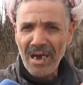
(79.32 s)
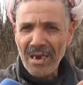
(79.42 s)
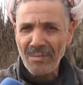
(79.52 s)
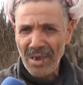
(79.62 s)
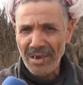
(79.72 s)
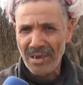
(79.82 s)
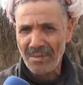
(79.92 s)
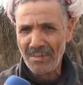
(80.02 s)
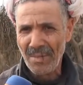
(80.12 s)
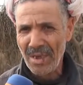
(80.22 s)
غالب عليهم
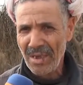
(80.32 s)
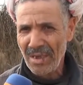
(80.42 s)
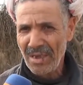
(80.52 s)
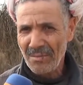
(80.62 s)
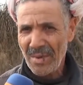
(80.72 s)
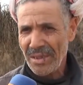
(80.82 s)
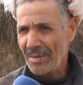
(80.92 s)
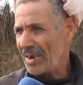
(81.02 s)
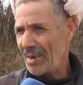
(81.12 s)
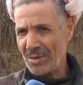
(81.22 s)
ماذا
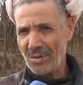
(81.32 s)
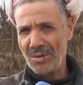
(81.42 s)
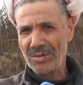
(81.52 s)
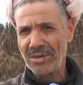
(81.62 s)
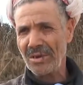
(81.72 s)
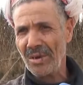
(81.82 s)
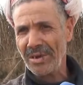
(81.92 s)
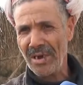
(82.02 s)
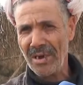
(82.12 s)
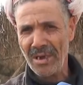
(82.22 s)
بنا من السلطات
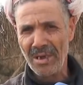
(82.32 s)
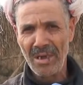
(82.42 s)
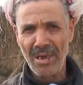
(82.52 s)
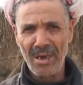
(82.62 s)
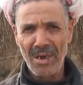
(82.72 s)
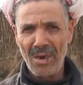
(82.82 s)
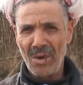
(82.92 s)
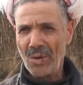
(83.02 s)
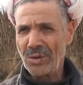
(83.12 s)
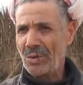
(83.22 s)
العليا
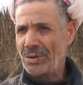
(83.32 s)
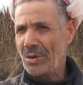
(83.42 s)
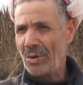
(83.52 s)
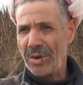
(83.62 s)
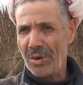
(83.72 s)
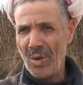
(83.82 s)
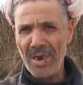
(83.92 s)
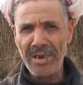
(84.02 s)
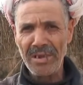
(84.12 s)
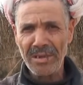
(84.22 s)
ونتوجهوا
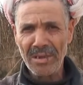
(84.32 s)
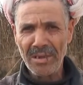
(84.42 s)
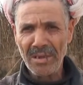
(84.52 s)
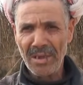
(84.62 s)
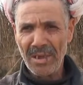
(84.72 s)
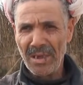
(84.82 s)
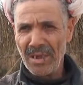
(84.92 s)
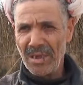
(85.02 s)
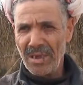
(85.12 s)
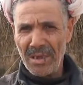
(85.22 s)
للوالي
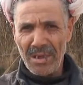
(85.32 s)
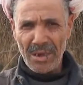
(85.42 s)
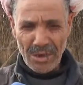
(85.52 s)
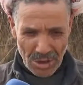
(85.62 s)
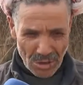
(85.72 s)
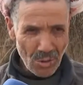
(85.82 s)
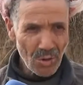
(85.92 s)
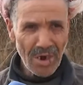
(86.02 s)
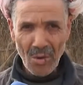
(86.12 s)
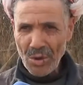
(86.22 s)
يجي
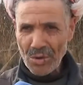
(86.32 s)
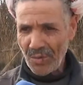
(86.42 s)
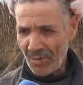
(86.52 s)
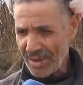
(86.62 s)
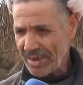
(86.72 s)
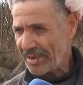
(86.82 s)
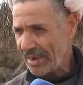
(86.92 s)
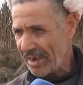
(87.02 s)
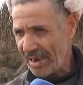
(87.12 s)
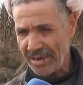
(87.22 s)
يزورنا ويشوف الوضعيه
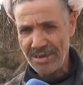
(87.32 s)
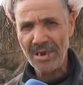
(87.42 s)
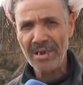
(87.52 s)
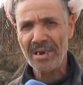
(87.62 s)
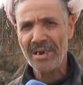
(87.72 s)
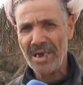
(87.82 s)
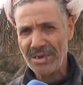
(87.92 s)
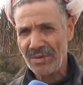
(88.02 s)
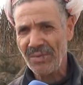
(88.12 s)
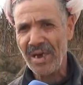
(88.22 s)
تاعنا العيشه اللي رانا
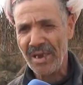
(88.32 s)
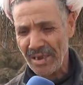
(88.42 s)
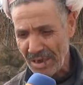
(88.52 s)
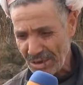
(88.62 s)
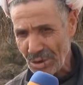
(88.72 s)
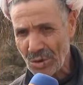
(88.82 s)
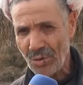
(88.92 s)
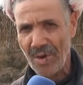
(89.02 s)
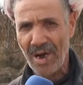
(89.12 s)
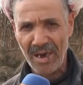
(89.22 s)
عايشين فيها هنايا يجي
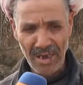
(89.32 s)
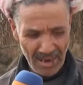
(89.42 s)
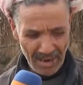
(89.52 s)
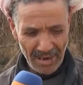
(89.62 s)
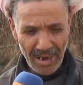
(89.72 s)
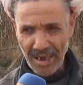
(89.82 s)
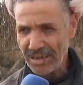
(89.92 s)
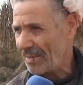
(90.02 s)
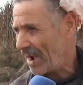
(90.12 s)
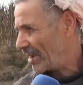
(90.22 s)
يشوفها لا
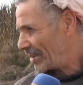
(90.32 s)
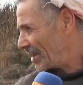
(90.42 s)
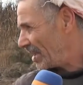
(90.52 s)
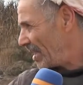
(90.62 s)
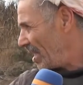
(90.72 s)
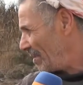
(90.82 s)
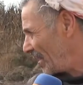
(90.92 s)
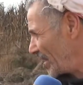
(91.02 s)
خدمه دراري هاما